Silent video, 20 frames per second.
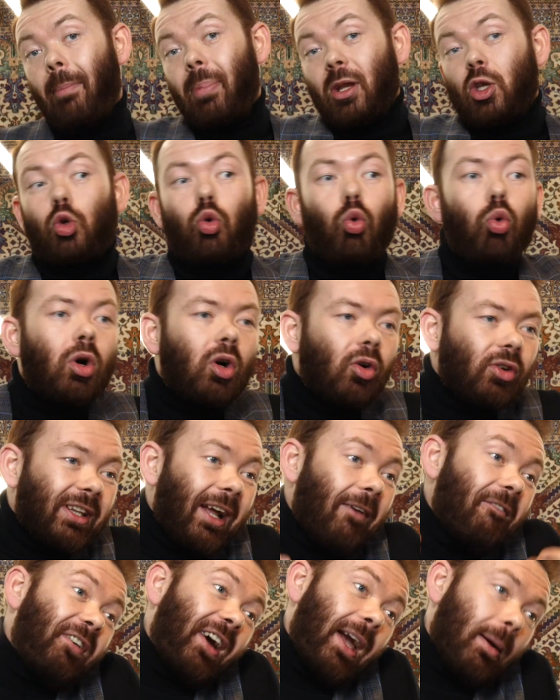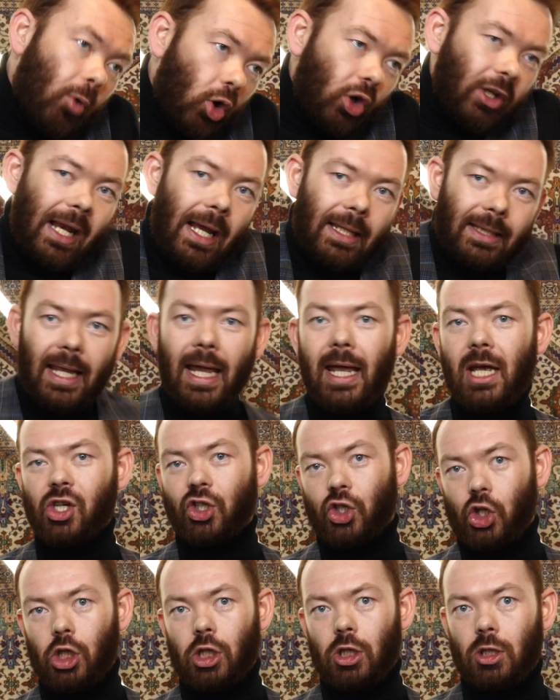bah du coup, quand t'as vraiment de la
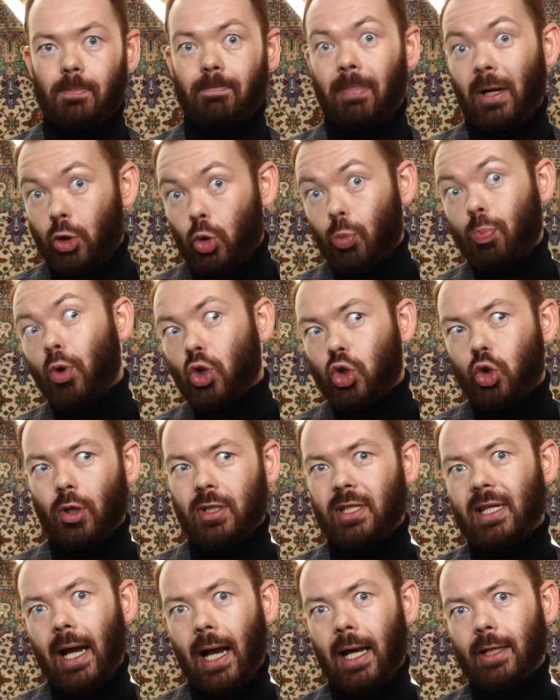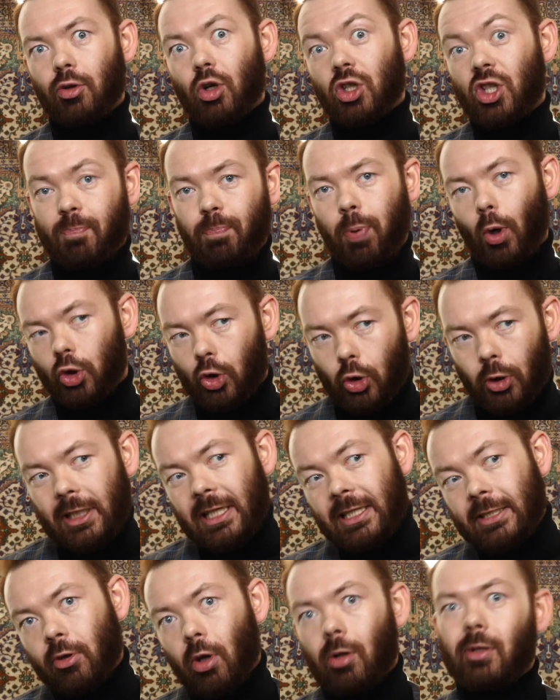neige, euh, bah tu peux choisir un autre sport de
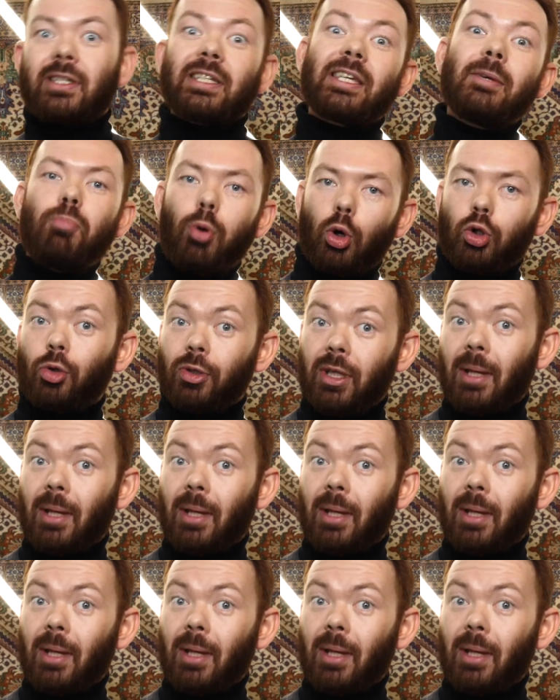glisse que le ski pour te